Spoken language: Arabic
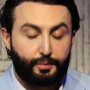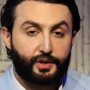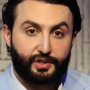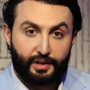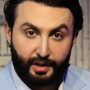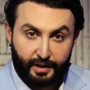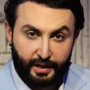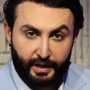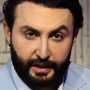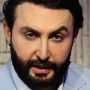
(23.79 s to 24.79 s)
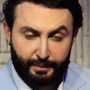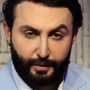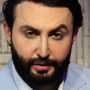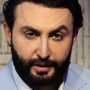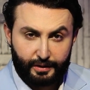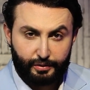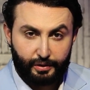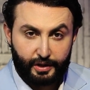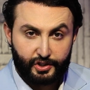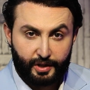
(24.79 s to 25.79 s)
وما شاء الله احنا ما داعي ندق
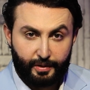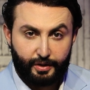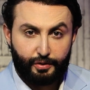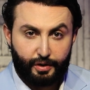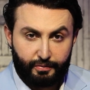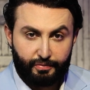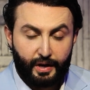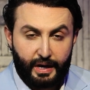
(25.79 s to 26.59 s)
الخشب لأنه نعرف